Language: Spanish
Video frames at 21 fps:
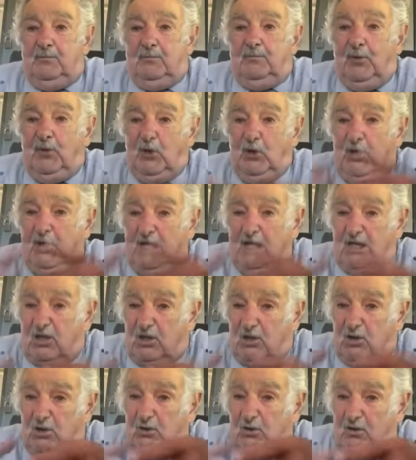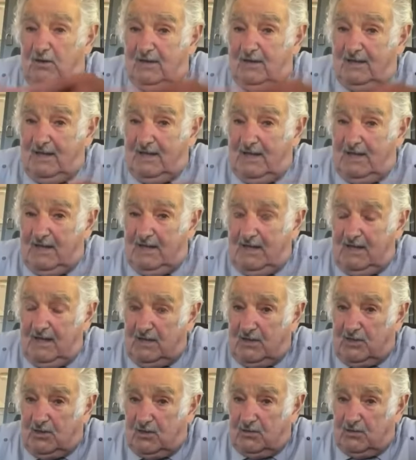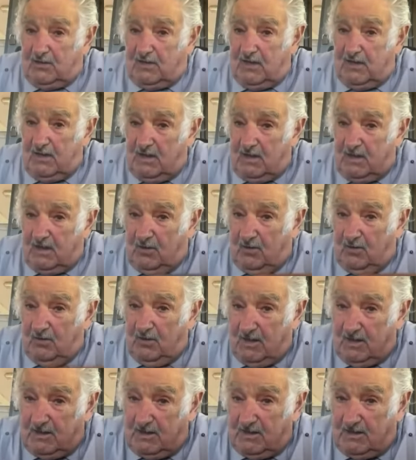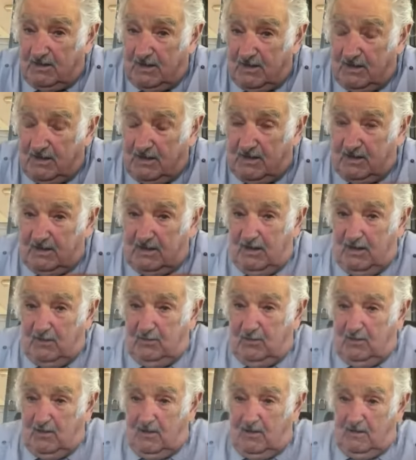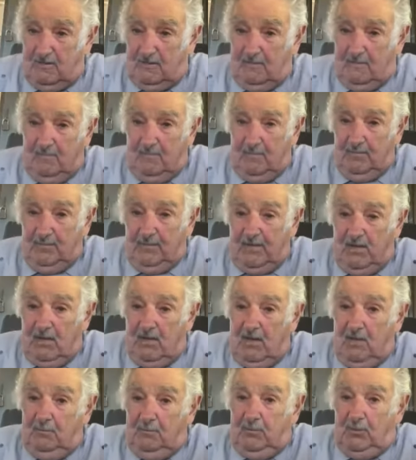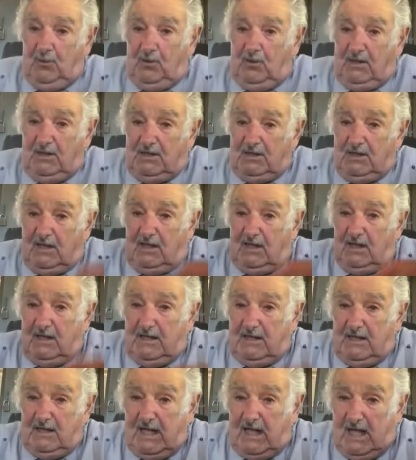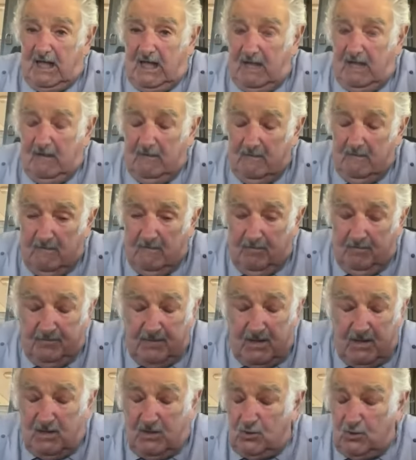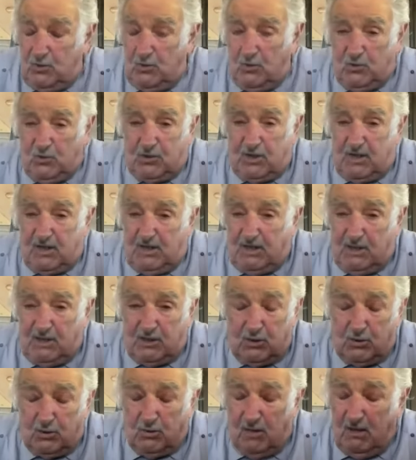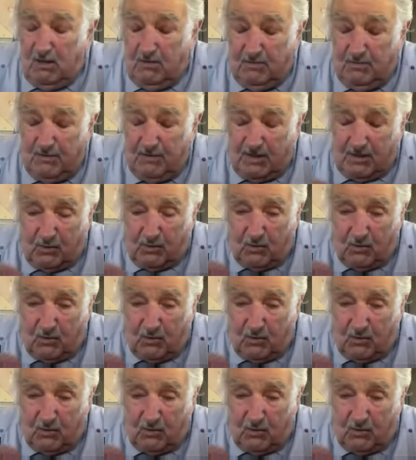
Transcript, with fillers: Por eso he dicho, tiene que hablar y tiene que dialogar. Porque esa realidad no se disuelve